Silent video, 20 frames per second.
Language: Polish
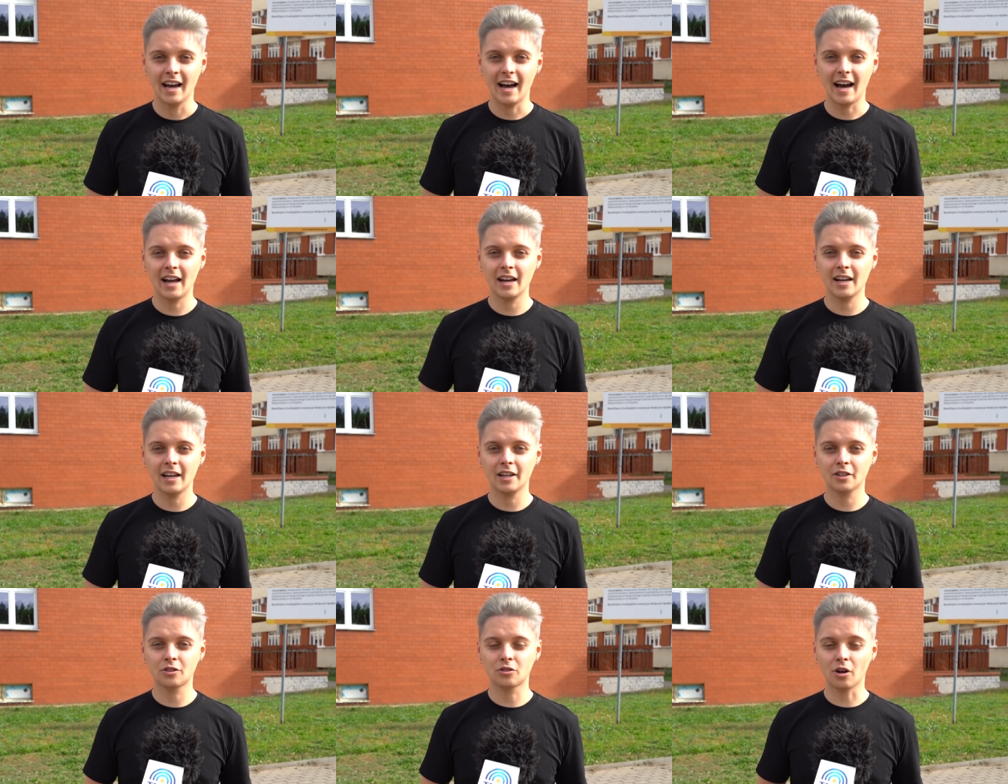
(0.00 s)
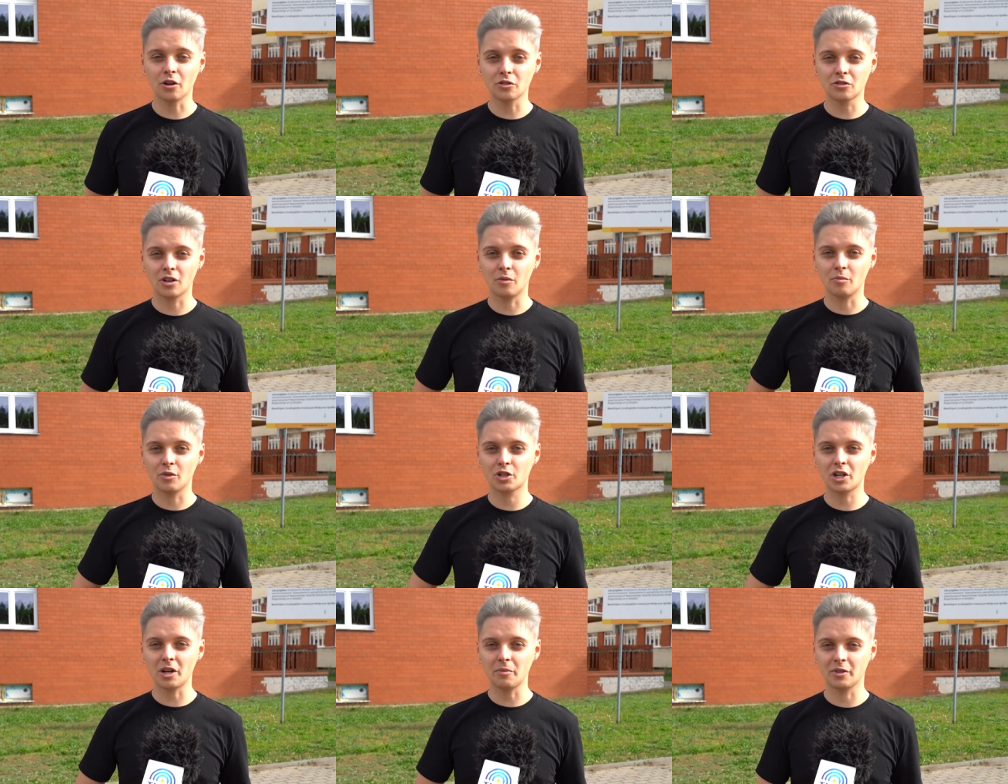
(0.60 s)
Ale to, co
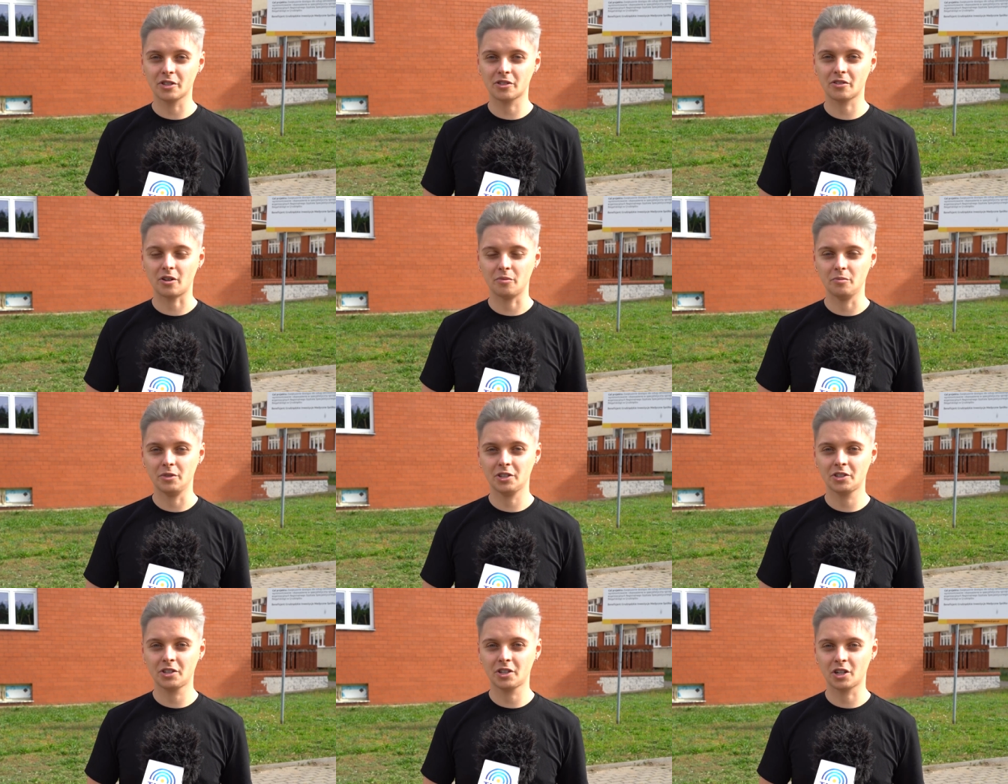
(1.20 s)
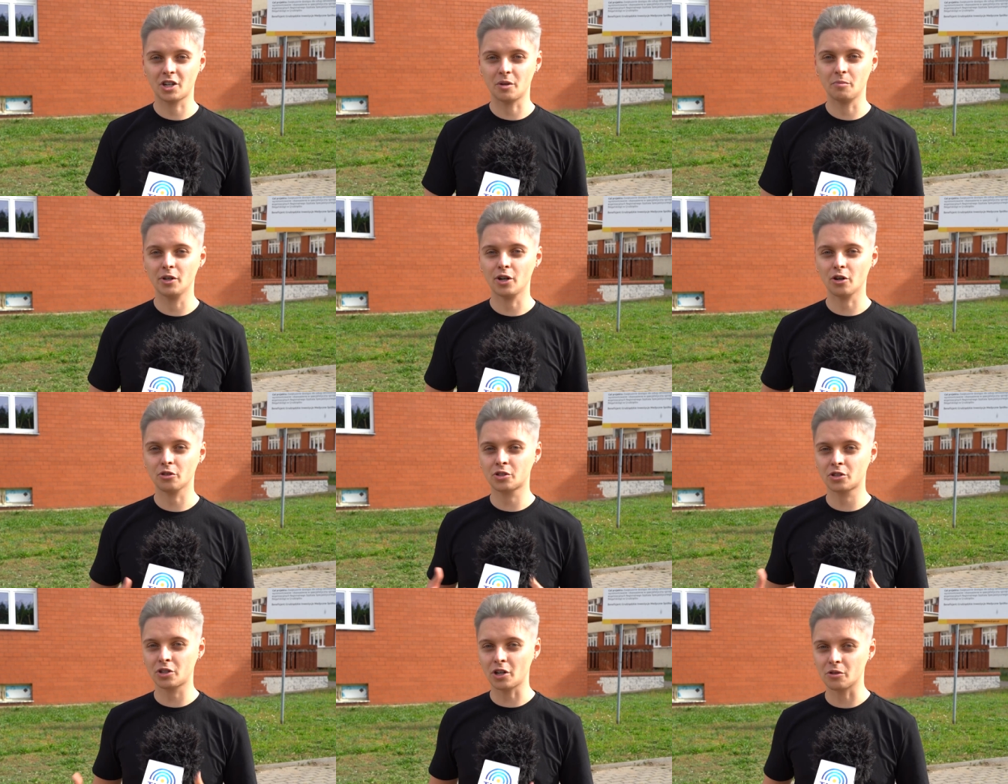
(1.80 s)
możemy zrobić,
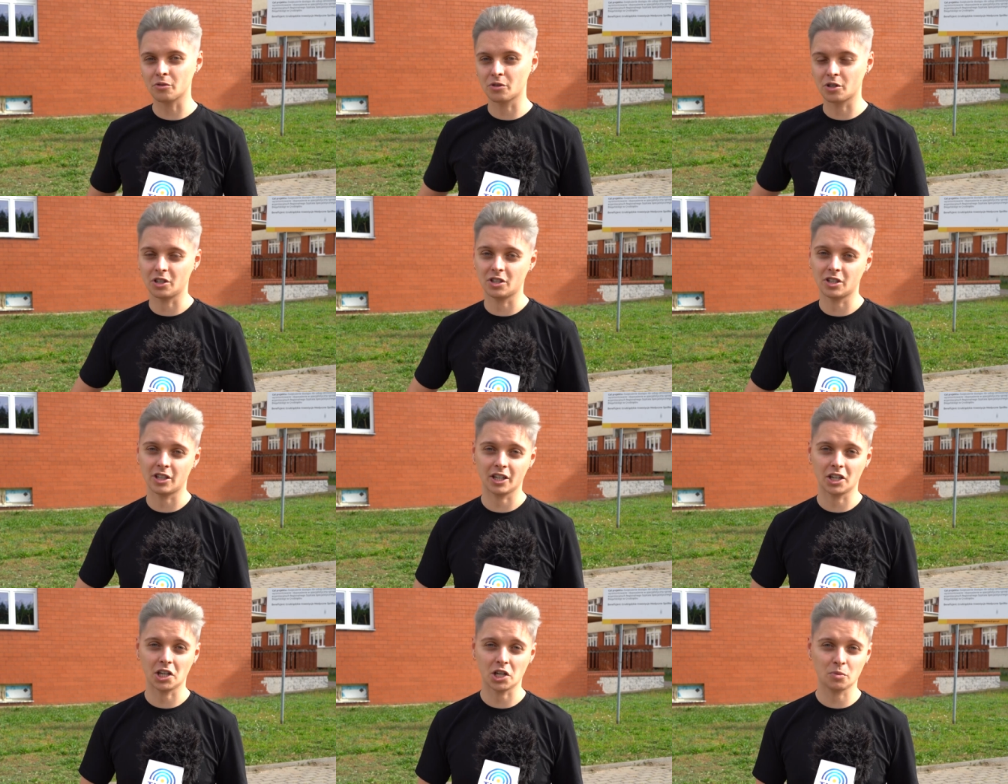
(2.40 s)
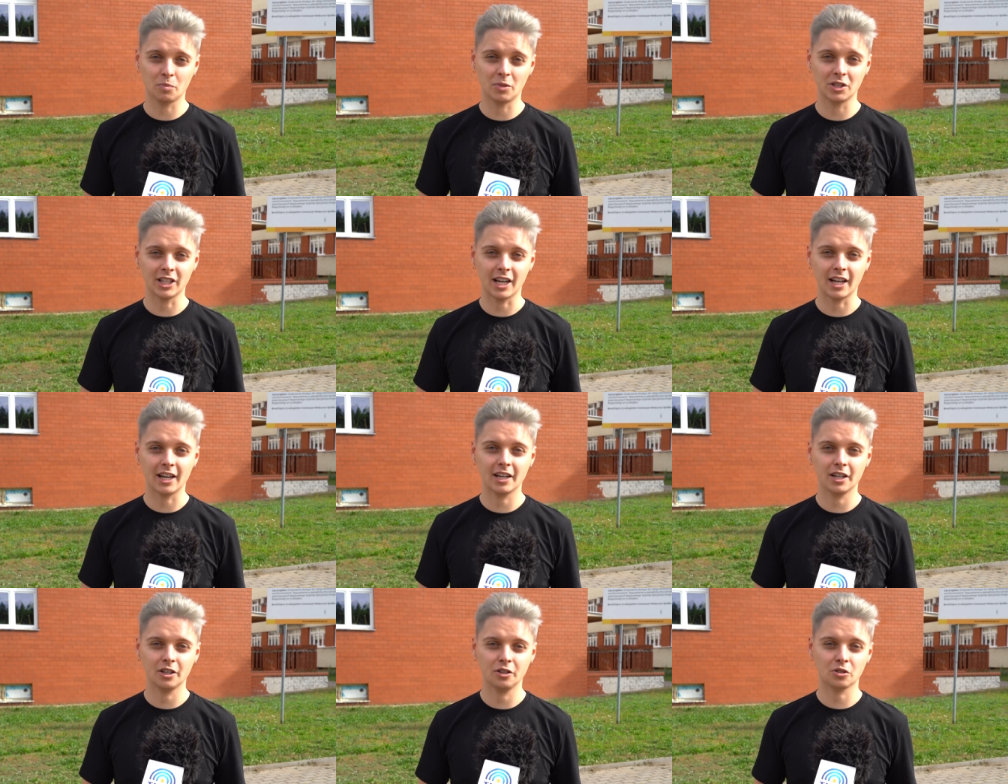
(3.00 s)
żeby odciążyć takie
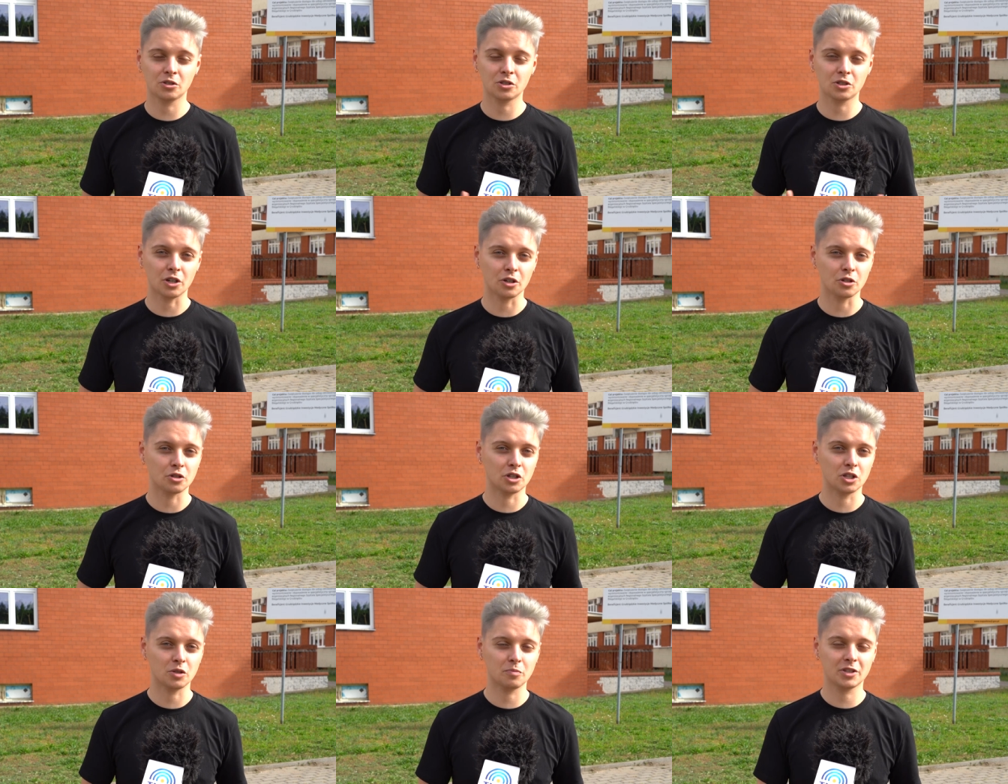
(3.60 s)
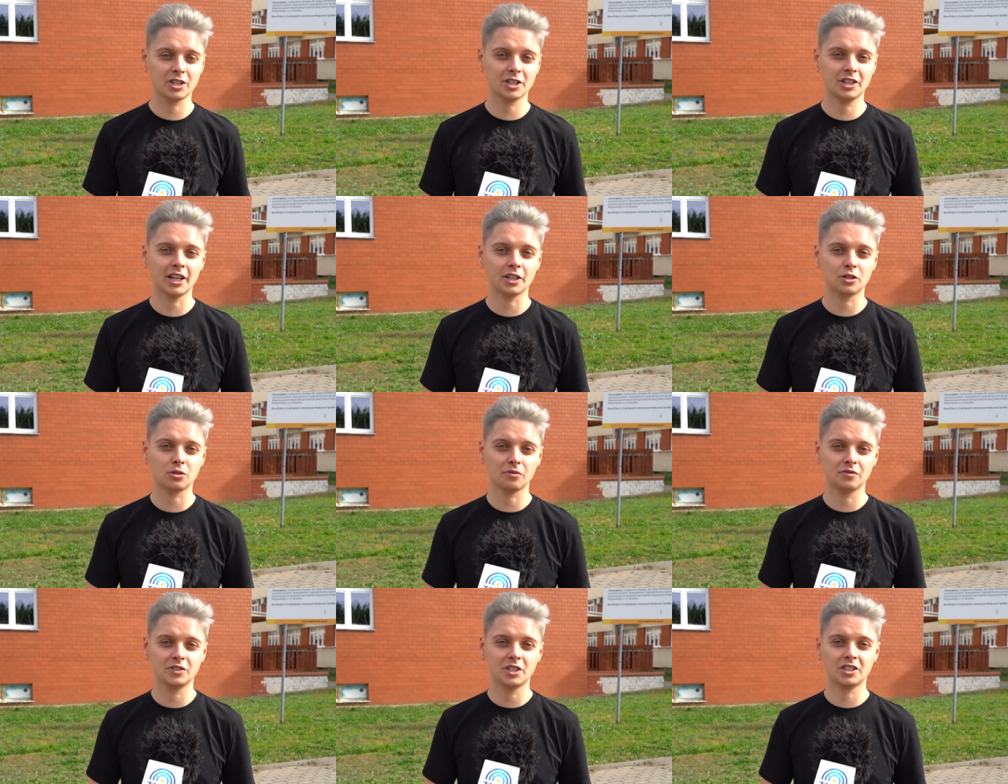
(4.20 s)
szpitale i odciążyć
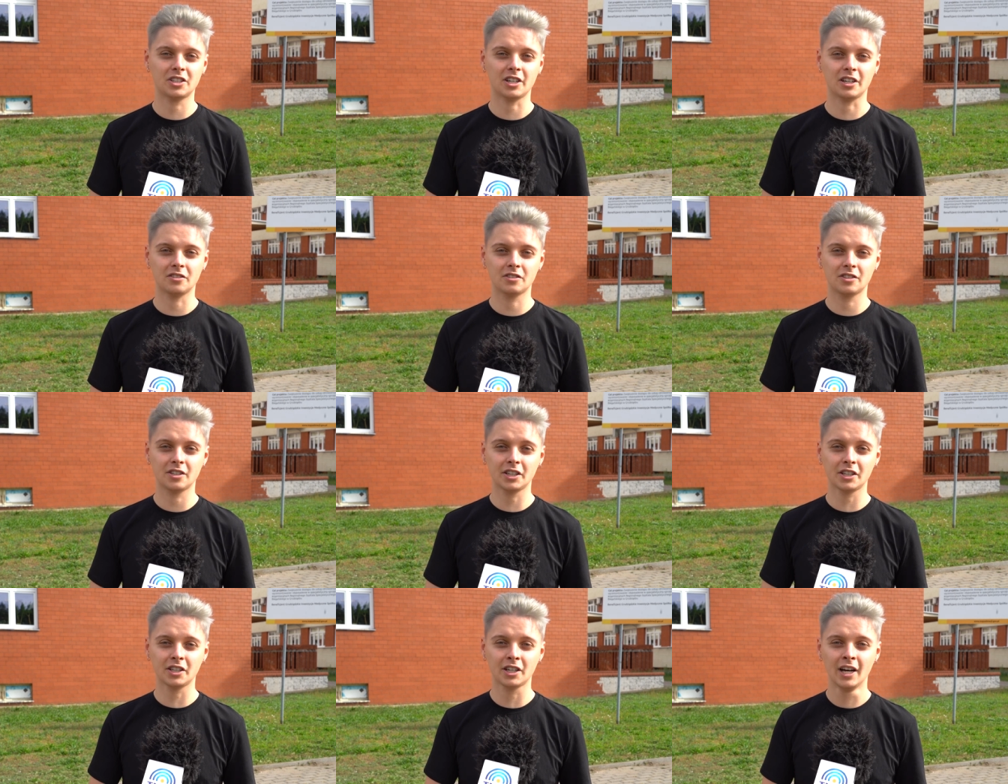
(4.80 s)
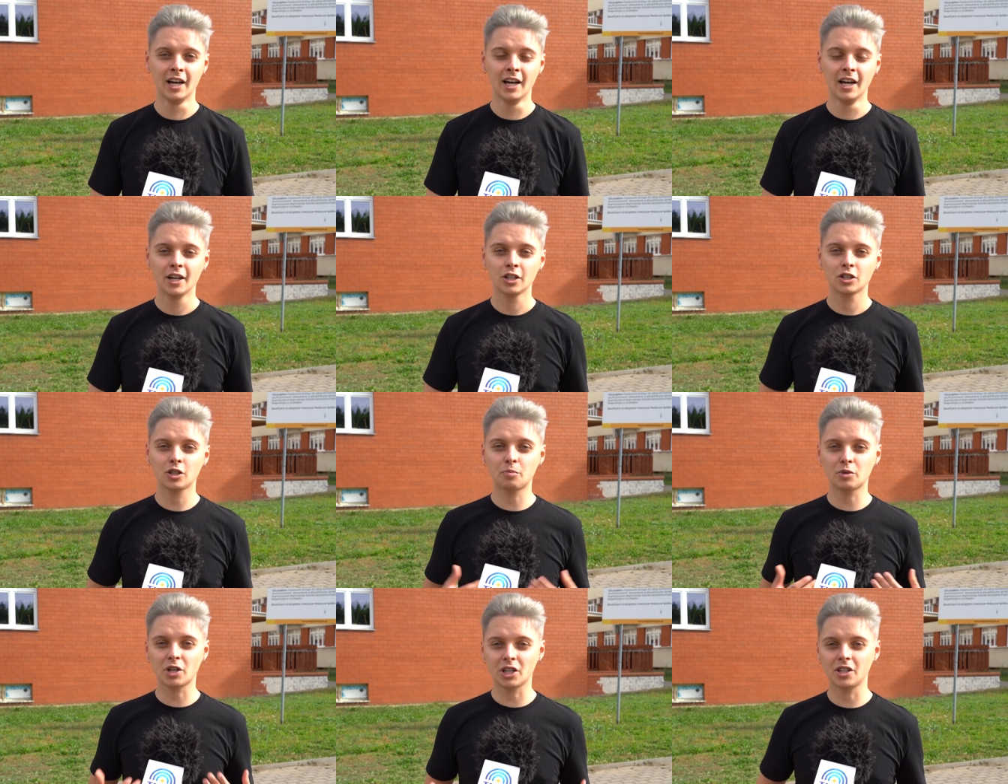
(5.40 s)
psychiatrów dziecięcych,
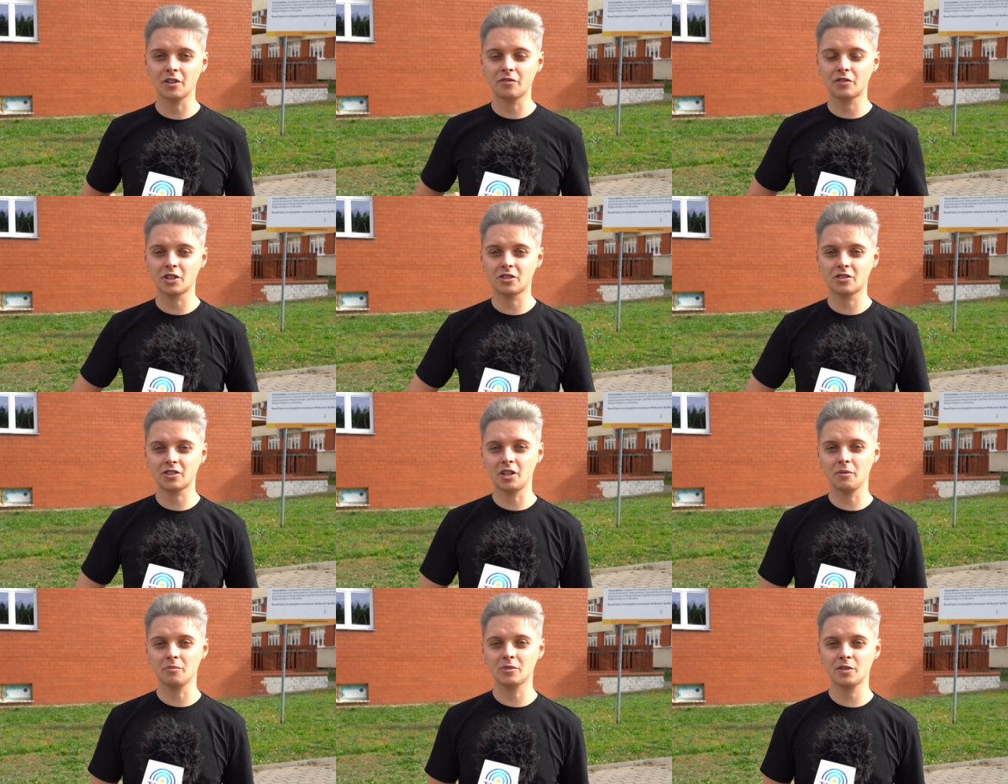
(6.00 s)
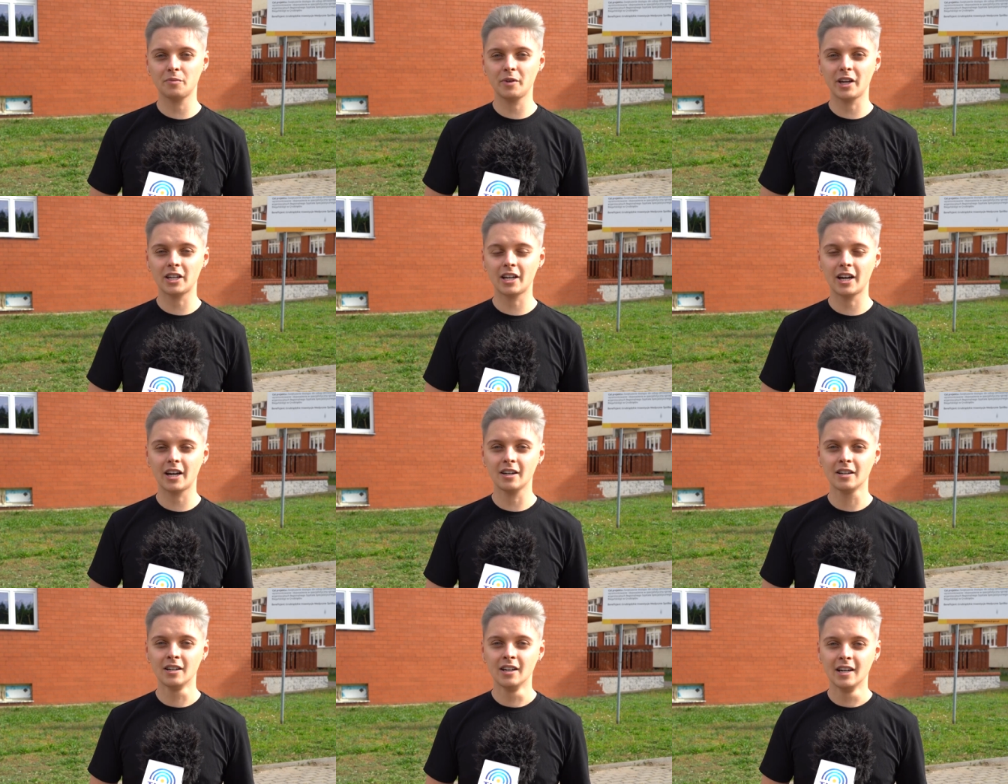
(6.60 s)
to przede wszystkim
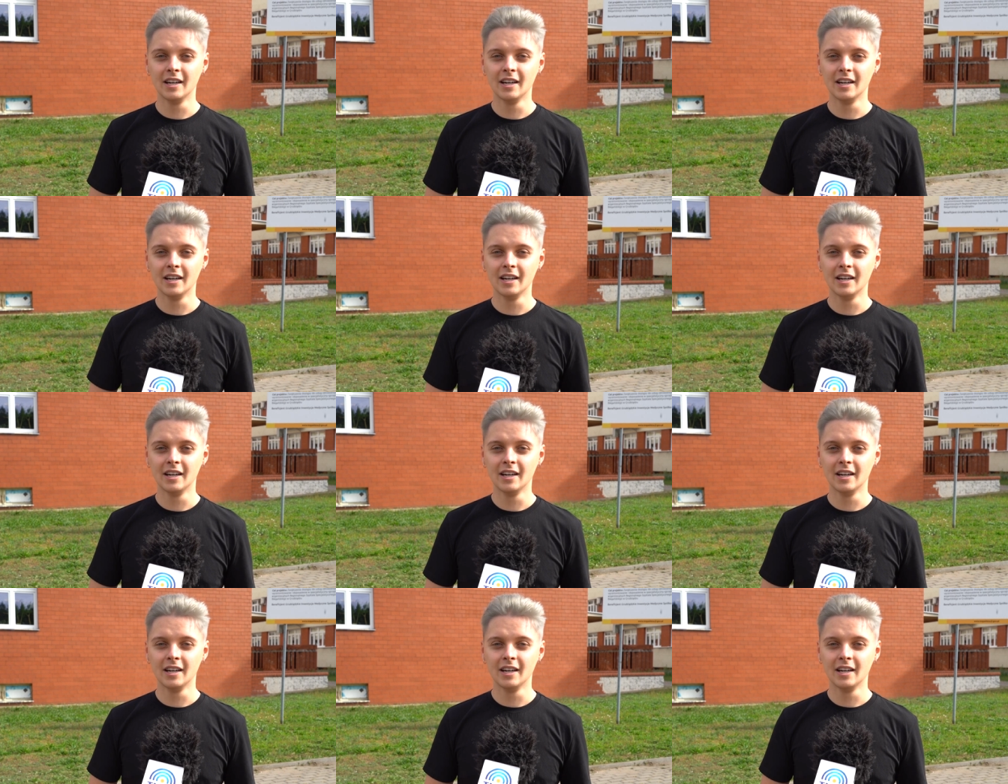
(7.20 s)
zmiana